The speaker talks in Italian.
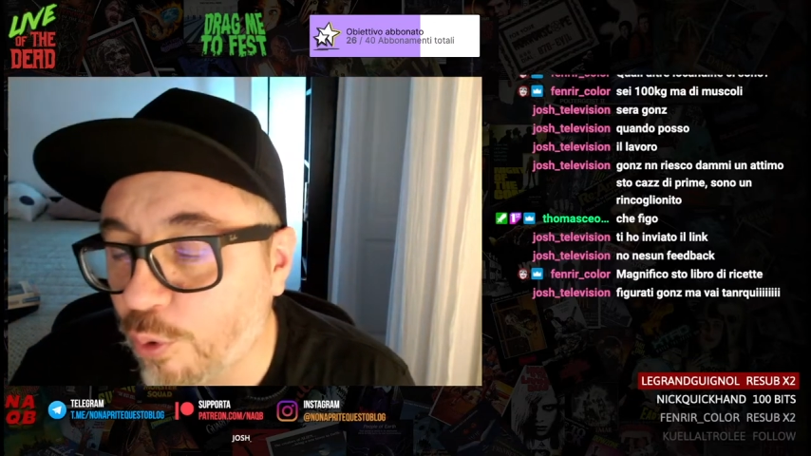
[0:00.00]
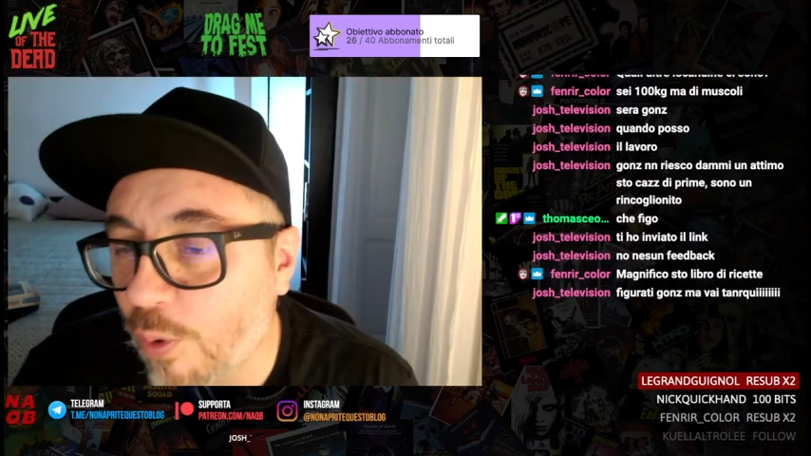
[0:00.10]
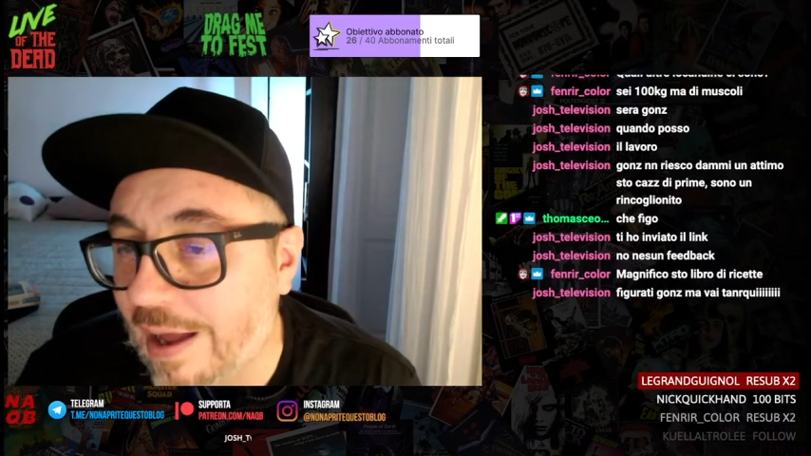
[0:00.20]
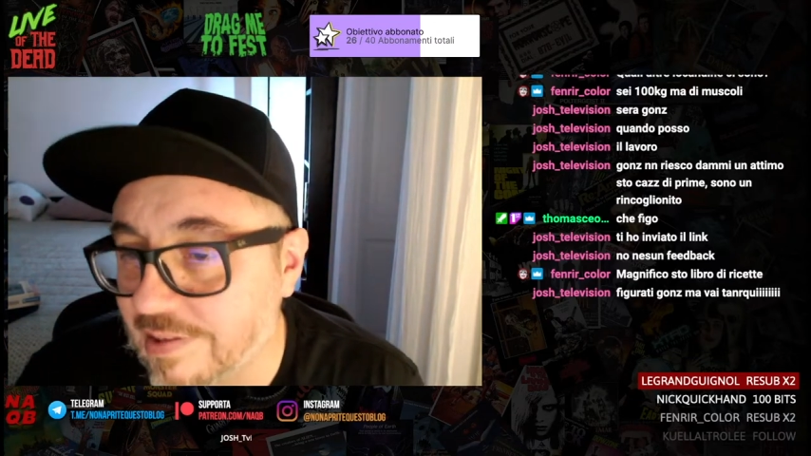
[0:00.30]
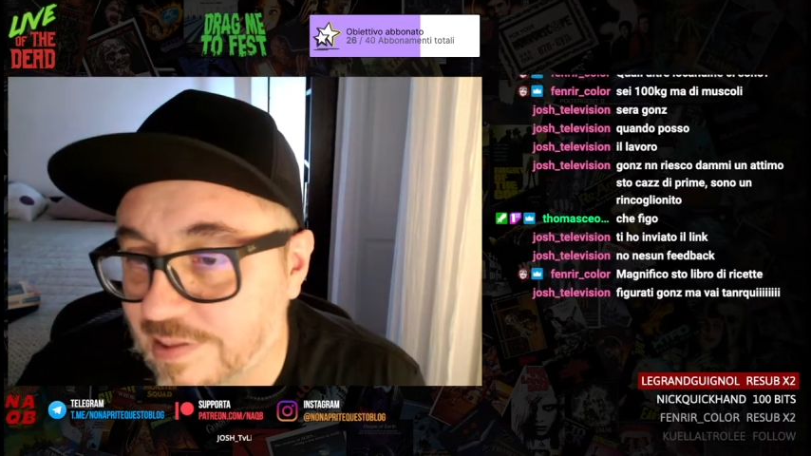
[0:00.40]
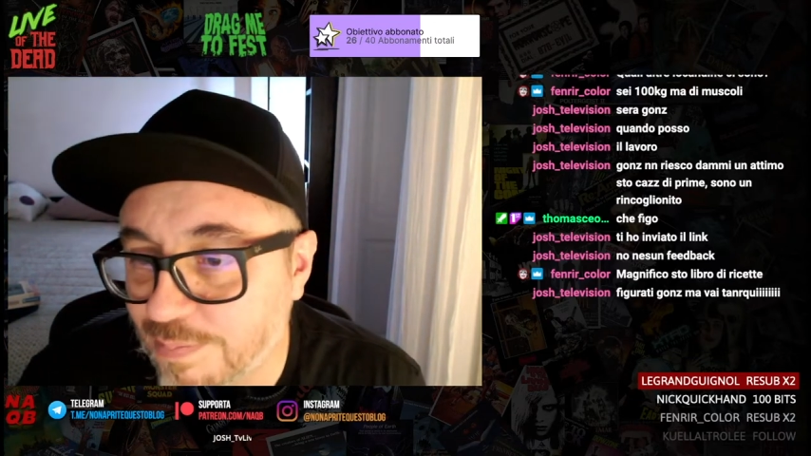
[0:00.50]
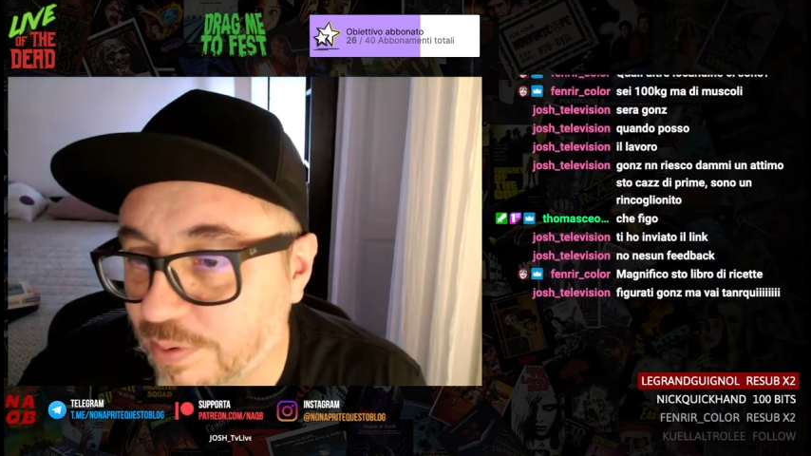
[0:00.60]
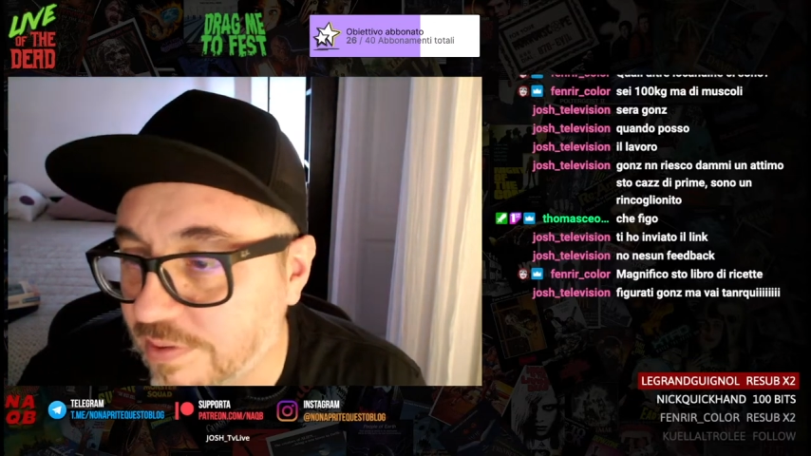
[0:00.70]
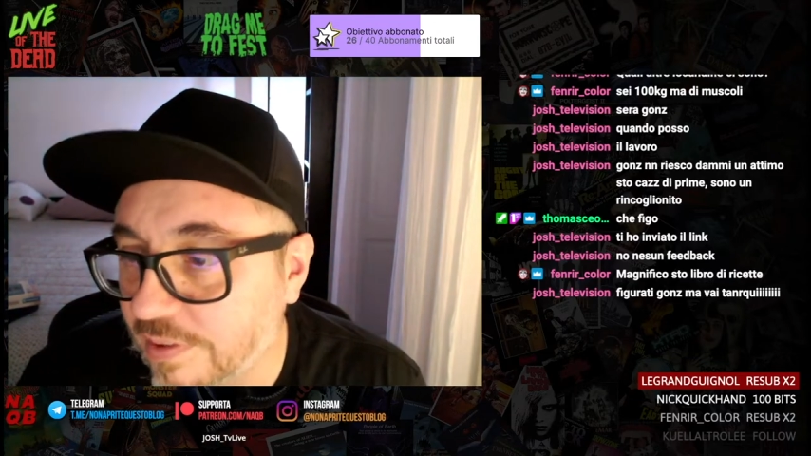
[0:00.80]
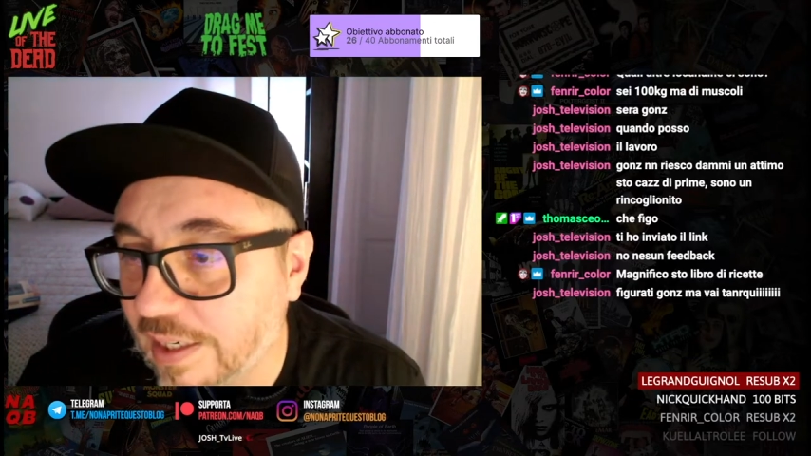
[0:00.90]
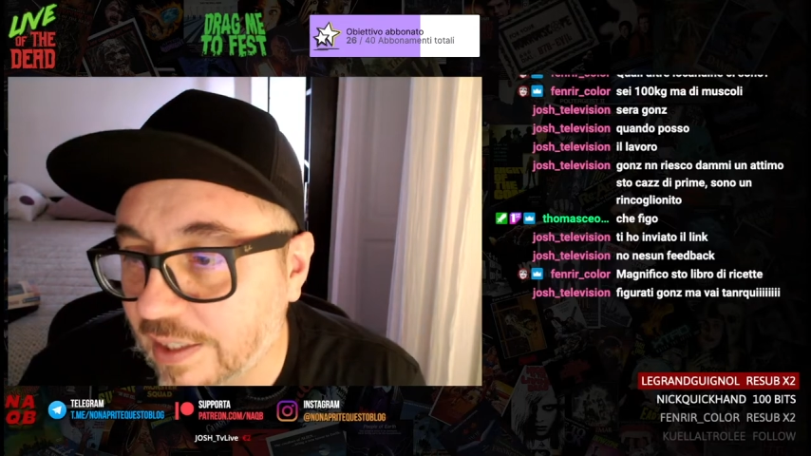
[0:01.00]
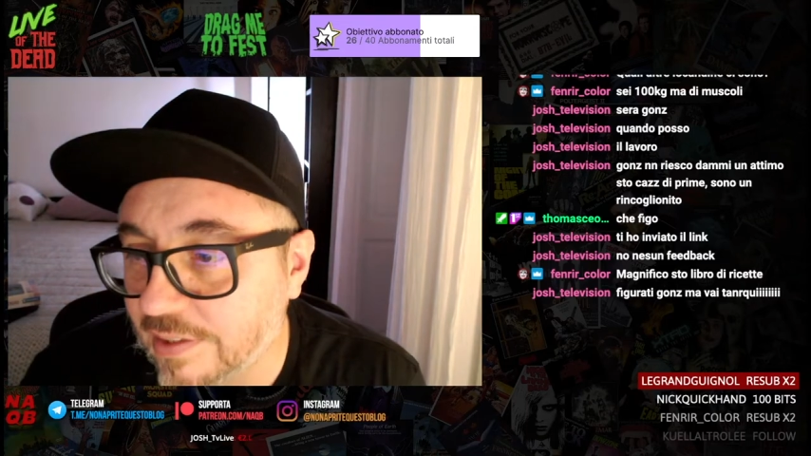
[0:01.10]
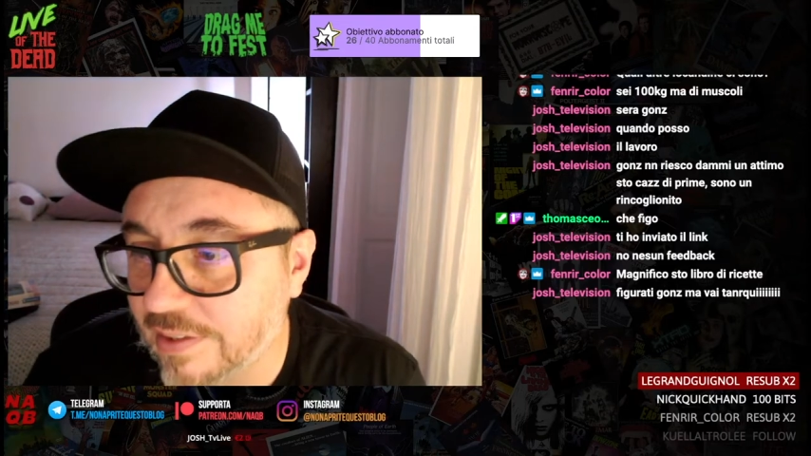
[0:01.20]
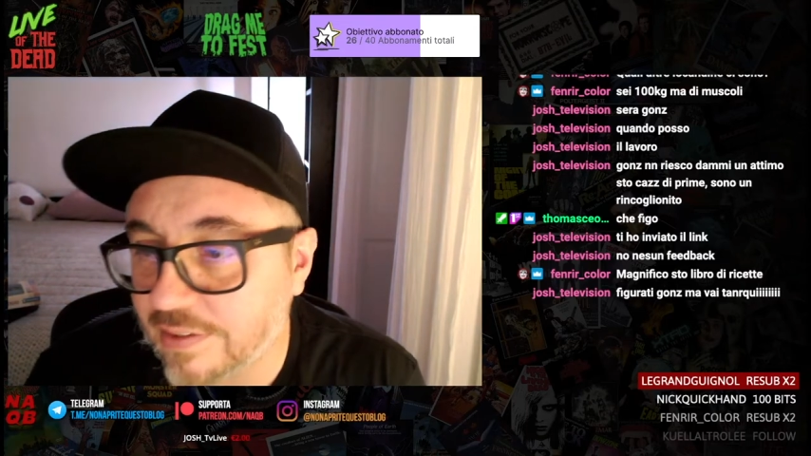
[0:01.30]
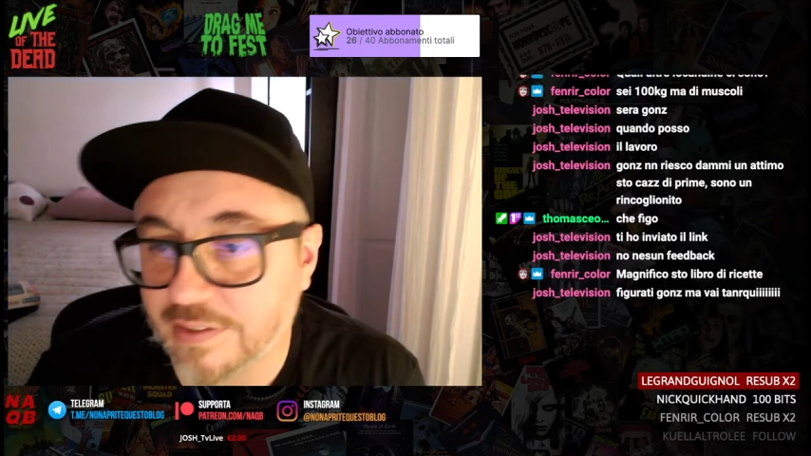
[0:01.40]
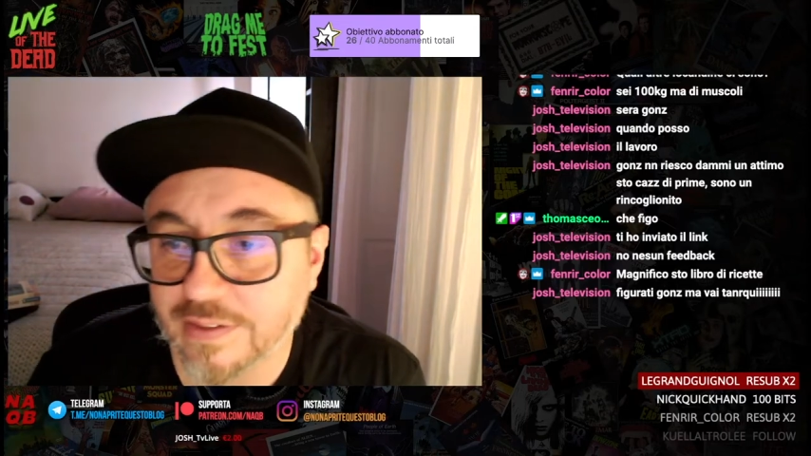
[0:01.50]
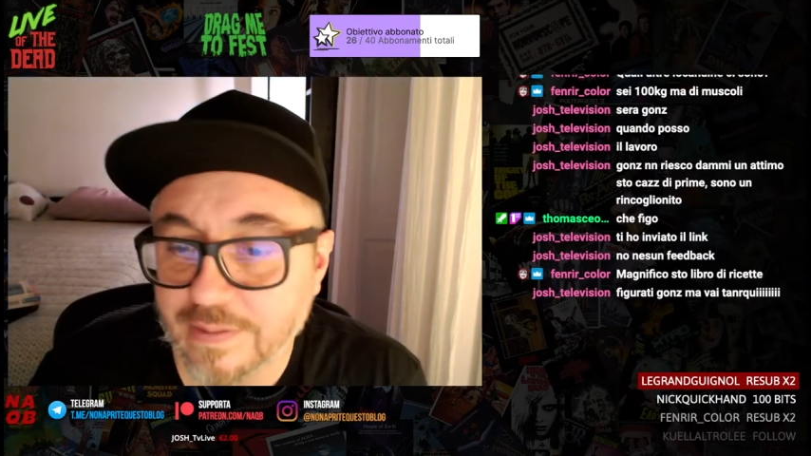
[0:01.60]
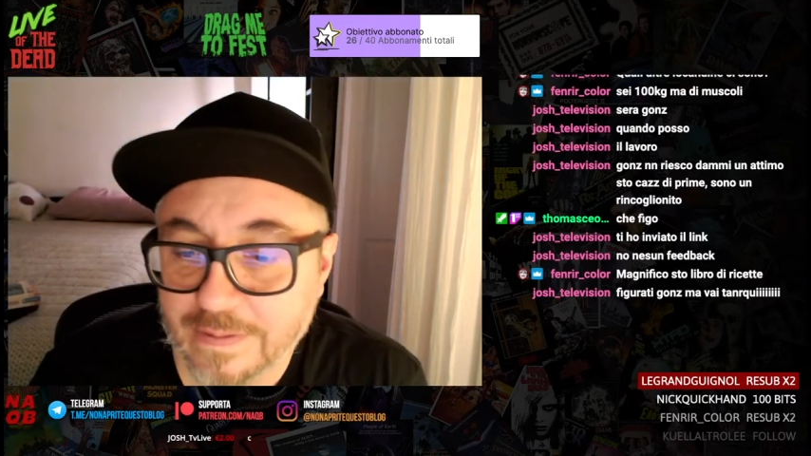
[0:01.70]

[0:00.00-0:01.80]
quasi post credit,